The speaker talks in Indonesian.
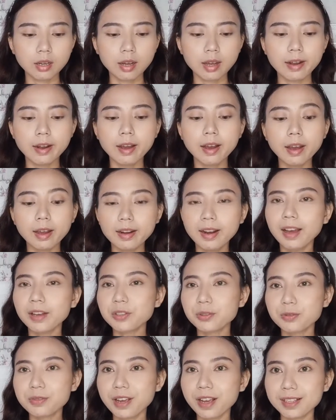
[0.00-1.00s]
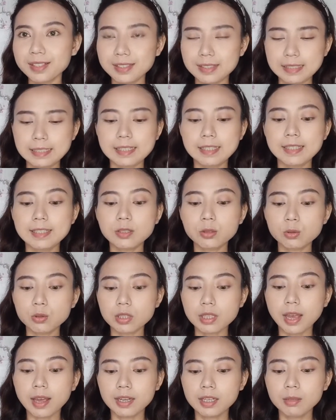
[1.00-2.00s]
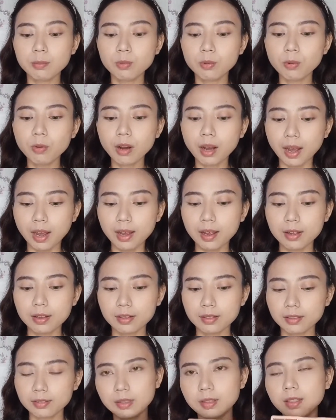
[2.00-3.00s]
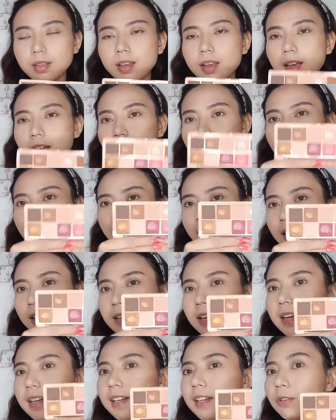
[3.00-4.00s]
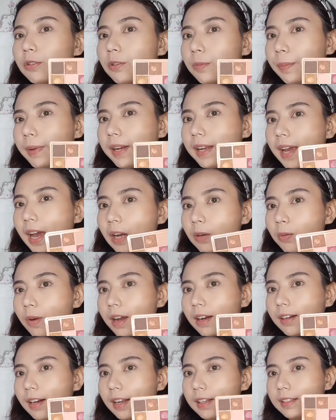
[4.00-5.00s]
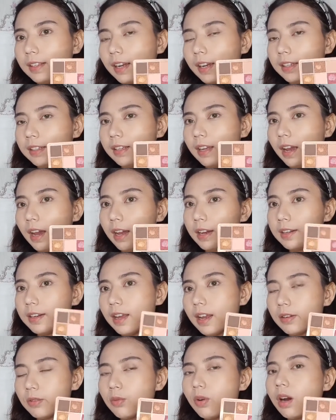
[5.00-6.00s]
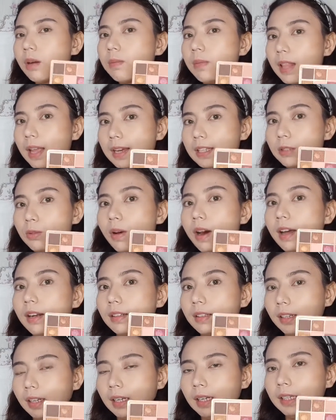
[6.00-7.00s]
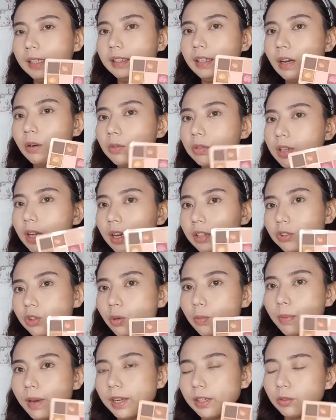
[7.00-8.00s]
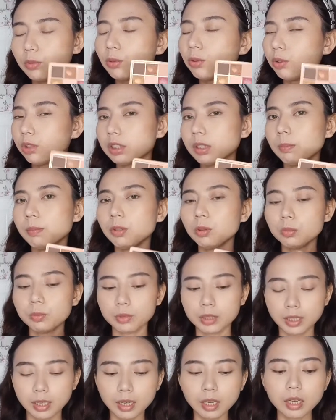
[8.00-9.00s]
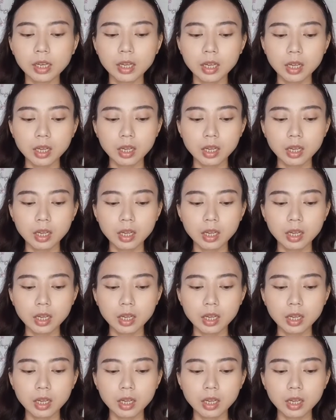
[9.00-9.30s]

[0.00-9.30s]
Kadang-kadang juga jadi susah dibuka. Dan ini untuk pilihan warnanya, ini ada 12 warna. Ini aku udah cobain dulu sebelumnya.